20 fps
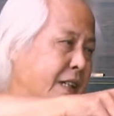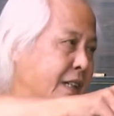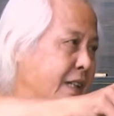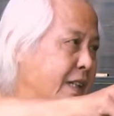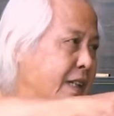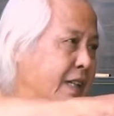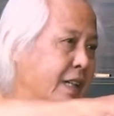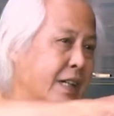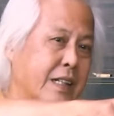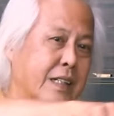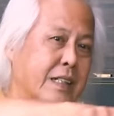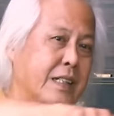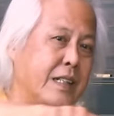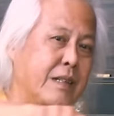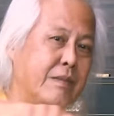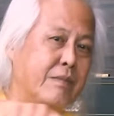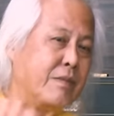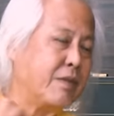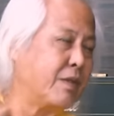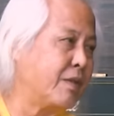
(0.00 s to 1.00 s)
เคนนี่เกียร์กับ
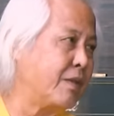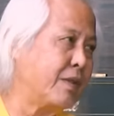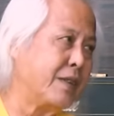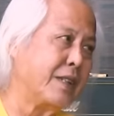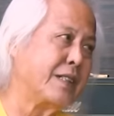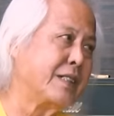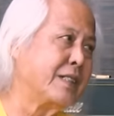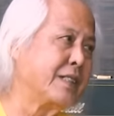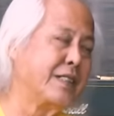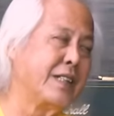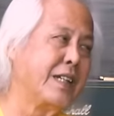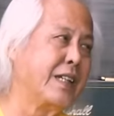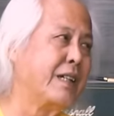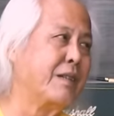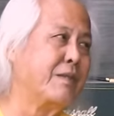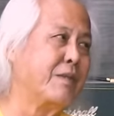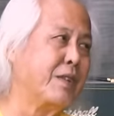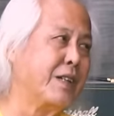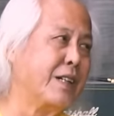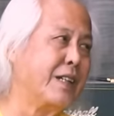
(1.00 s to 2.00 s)
ทีมโอ้โหเนี่ยซีกันหมด